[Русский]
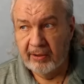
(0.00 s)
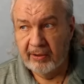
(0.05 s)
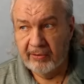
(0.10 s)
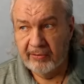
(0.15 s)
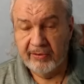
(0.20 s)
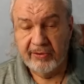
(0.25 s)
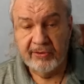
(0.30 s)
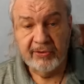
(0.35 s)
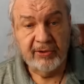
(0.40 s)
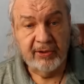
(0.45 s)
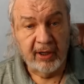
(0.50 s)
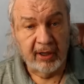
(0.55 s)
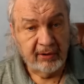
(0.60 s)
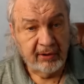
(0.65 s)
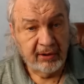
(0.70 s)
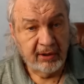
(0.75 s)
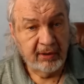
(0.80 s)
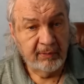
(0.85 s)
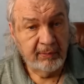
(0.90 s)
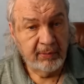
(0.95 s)
с
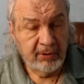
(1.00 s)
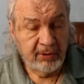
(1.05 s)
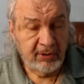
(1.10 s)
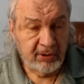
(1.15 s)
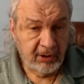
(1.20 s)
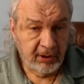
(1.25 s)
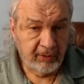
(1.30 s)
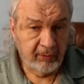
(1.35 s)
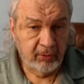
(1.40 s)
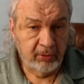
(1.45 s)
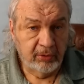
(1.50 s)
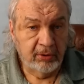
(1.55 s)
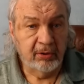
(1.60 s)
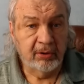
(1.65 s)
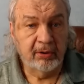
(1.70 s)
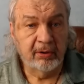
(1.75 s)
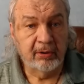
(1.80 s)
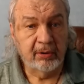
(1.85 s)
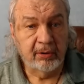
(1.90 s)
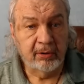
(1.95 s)
остатками тех вот
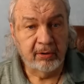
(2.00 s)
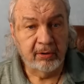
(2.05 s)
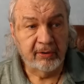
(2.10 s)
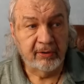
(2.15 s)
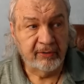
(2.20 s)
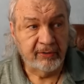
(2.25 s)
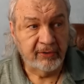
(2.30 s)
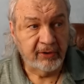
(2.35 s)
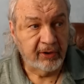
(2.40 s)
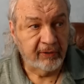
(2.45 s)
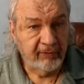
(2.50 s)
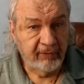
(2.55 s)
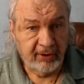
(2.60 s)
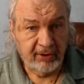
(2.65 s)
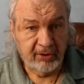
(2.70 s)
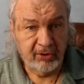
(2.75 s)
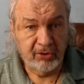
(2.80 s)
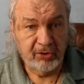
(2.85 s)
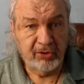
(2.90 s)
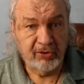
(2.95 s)
э,
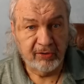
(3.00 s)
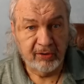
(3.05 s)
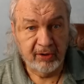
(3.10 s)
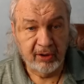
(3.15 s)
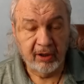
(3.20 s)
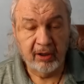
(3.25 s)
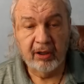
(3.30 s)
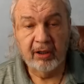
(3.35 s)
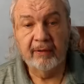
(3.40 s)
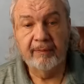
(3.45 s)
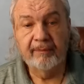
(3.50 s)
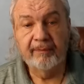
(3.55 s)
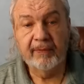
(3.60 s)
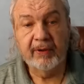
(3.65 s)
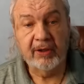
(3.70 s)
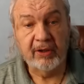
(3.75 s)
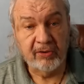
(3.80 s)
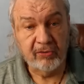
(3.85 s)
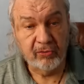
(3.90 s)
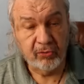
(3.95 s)
захватнических
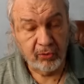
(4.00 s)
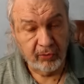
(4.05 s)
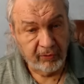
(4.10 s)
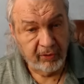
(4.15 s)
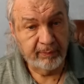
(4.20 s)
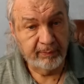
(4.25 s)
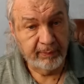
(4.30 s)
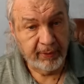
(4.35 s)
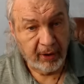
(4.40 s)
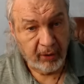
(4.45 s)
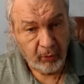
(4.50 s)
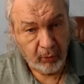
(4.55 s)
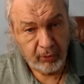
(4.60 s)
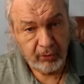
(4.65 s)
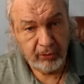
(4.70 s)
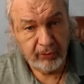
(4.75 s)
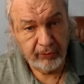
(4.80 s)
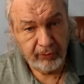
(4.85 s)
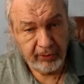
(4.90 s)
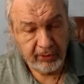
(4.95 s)
крестовых
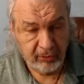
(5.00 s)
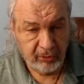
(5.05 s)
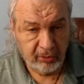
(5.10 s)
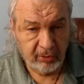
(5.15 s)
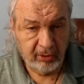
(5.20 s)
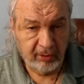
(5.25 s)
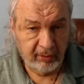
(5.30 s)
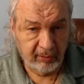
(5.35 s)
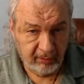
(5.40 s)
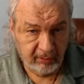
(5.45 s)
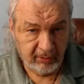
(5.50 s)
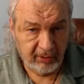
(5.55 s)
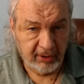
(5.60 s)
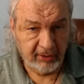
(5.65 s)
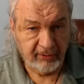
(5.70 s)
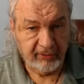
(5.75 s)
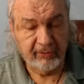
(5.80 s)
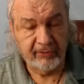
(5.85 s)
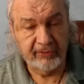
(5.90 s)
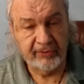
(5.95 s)
походов, которые у
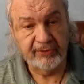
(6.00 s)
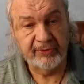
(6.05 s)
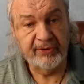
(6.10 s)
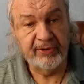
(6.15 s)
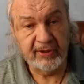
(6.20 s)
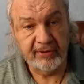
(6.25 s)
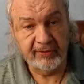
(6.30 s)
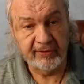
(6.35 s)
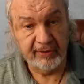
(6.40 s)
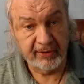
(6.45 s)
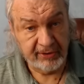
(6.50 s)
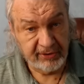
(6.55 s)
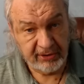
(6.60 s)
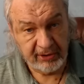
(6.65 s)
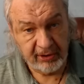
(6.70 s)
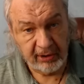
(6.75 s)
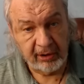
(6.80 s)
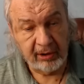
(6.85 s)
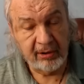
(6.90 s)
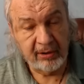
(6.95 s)
нас здесь
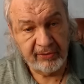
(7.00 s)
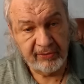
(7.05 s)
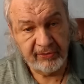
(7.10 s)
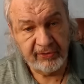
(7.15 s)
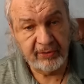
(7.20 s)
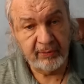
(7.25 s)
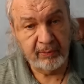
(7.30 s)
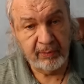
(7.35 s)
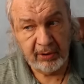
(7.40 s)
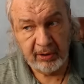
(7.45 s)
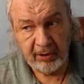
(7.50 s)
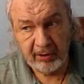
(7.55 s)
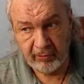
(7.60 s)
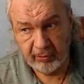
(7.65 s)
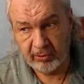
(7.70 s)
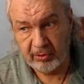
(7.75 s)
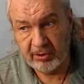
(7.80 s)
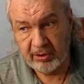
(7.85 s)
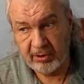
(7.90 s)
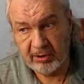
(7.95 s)
осели на земле.
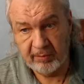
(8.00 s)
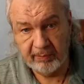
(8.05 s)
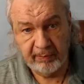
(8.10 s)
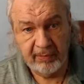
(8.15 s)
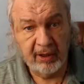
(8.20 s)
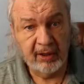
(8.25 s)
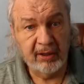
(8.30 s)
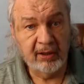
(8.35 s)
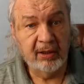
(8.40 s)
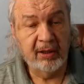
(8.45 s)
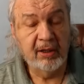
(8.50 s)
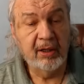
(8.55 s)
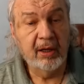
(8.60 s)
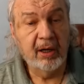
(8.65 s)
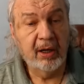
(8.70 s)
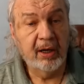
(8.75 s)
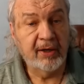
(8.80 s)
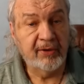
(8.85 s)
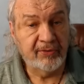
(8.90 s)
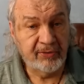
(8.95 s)
Вот они
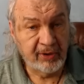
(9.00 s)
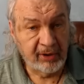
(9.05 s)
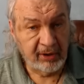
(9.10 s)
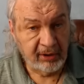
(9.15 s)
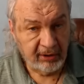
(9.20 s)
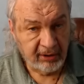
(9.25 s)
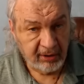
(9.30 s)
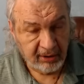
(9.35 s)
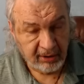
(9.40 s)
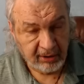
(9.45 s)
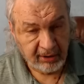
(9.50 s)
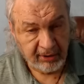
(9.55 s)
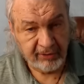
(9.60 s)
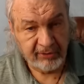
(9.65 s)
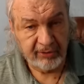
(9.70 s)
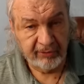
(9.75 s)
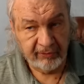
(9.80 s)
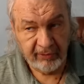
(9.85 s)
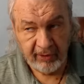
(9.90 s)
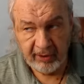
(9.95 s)
осели как раз
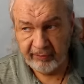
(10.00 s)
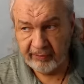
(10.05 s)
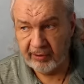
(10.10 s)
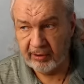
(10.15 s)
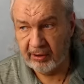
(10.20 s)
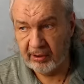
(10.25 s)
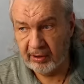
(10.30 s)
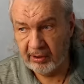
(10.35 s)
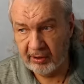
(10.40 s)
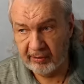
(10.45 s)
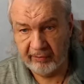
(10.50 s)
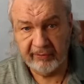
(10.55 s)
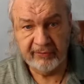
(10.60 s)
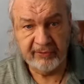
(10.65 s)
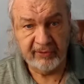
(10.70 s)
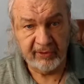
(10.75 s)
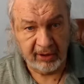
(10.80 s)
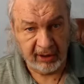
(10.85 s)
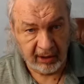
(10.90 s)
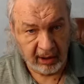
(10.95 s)
и в Африке, и в
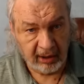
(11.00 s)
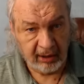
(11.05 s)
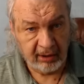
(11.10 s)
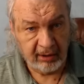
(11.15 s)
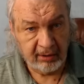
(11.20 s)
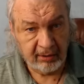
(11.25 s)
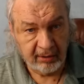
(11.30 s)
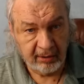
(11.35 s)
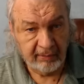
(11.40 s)
Австралии.